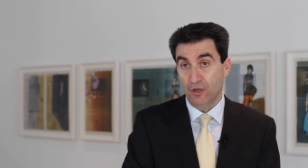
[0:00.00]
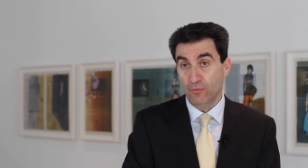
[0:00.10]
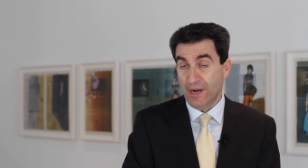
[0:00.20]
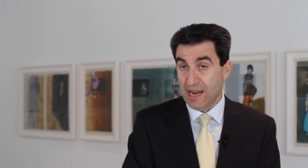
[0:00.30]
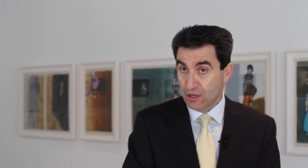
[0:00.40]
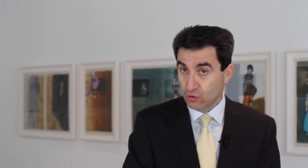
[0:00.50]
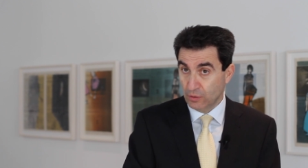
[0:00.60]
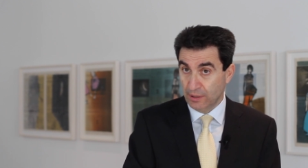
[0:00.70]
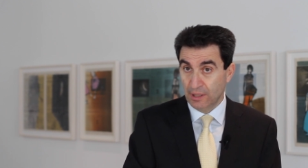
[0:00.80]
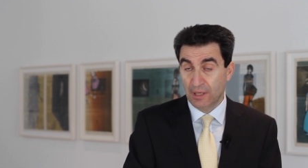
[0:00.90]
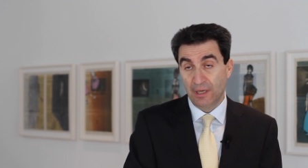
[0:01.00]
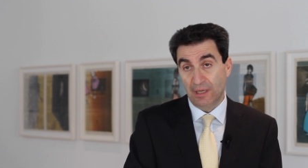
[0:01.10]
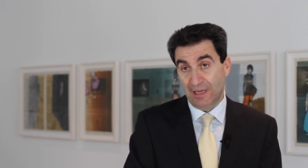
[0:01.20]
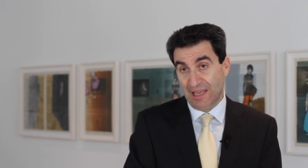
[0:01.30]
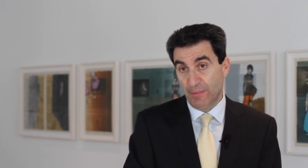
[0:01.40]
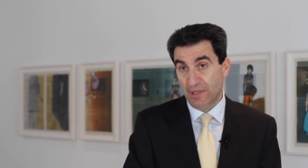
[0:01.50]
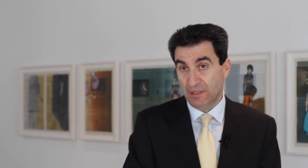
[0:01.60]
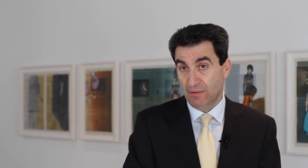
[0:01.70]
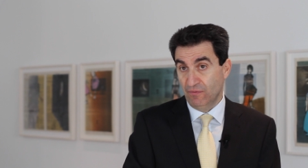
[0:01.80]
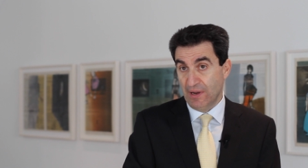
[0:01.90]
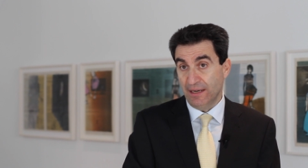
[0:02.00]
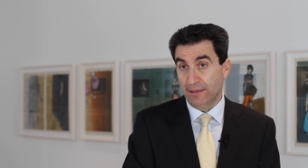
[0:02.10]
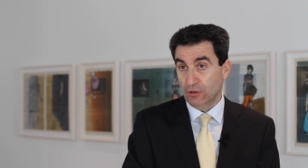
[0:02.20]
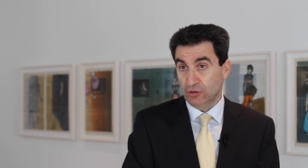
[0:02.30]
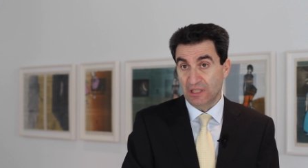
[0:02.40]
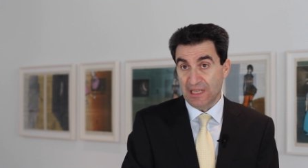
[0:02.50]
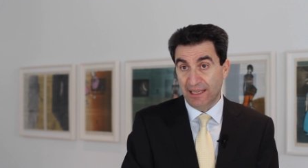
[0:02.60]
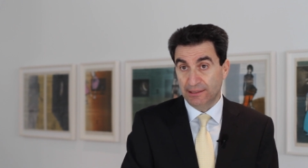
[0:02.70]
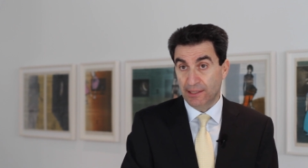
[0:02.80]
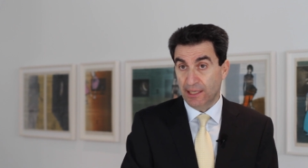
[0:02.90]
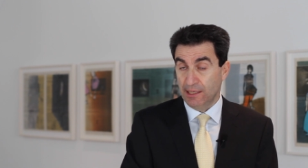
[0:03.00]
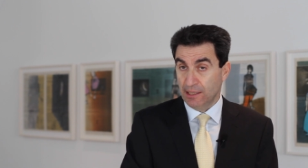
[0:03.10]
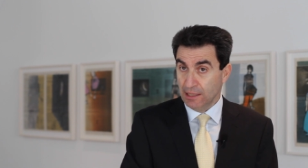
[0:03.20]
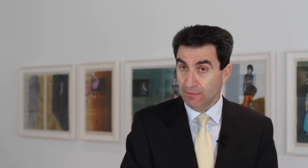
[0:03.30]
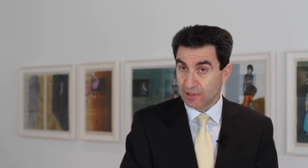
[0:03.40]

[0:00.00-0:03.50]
Überraschungen erleben werden aus der Seite der Energie,